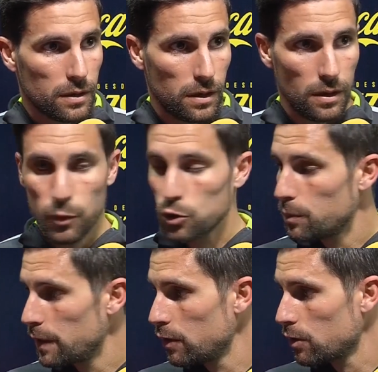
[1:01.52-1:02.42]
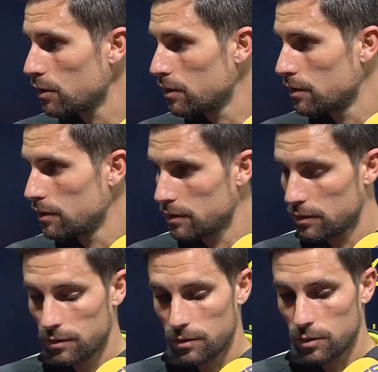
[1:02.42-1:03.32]
lo hemos suplido con
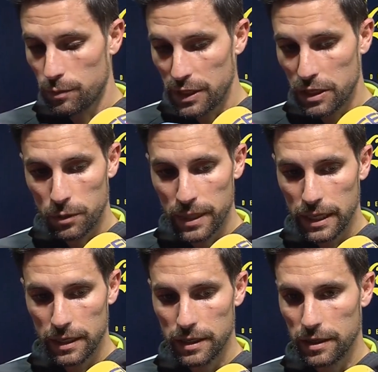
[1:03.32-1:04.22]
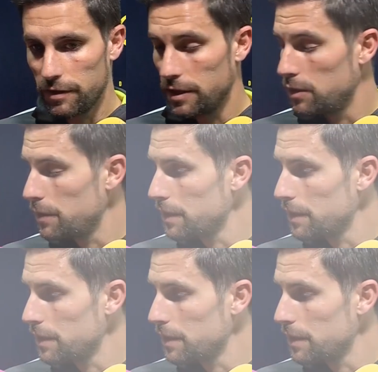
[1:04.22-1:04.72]
compitiendo bien y defendiendo